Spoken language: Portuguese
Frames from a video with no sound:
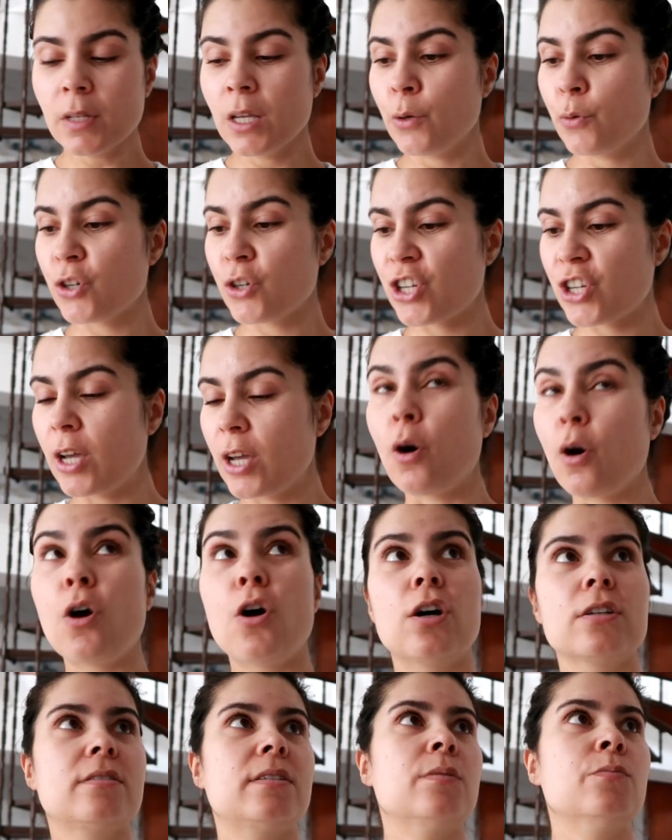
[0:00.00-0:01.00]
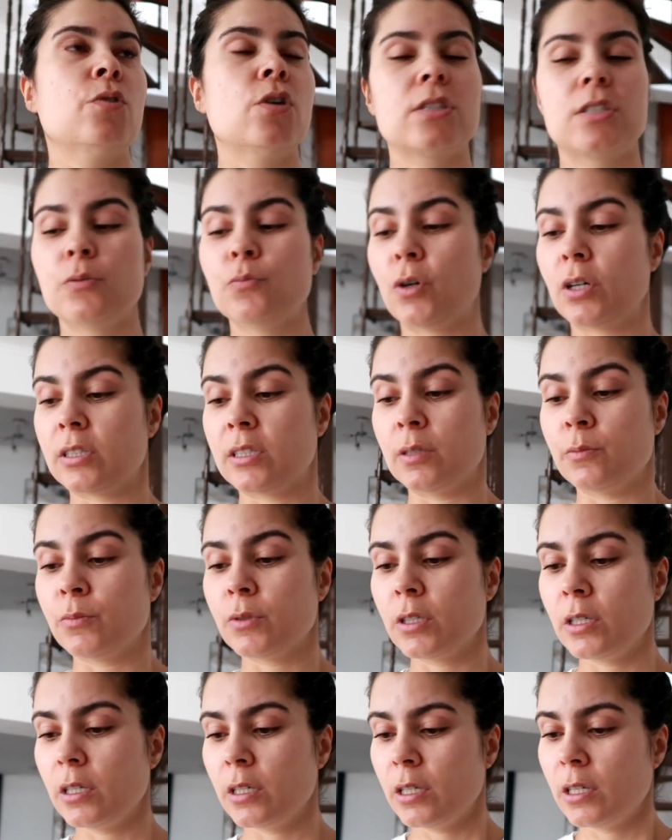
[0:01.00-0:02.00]
Eu achei ótimo, ótimo, ótimo.
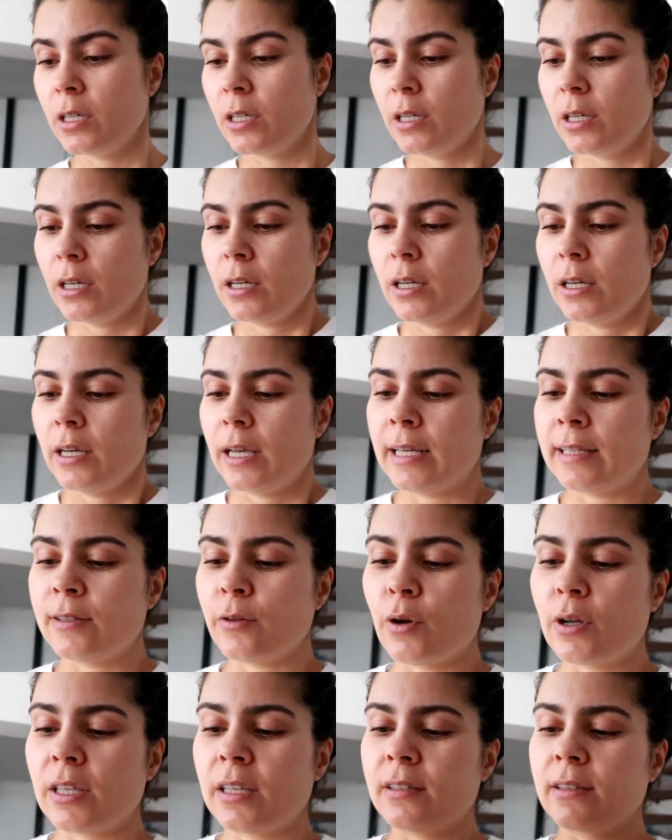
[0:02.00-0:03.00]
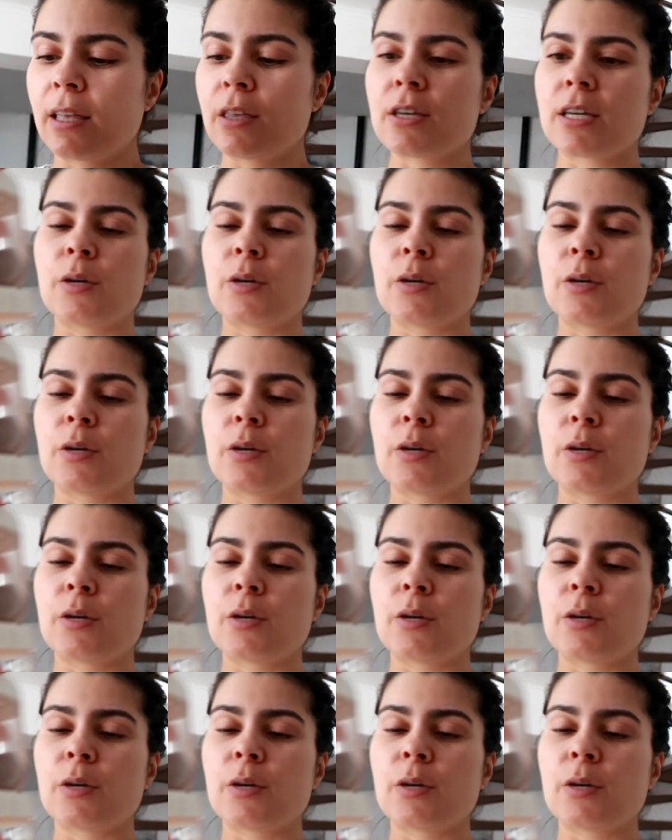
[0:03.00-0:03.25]
Então, olha, tenho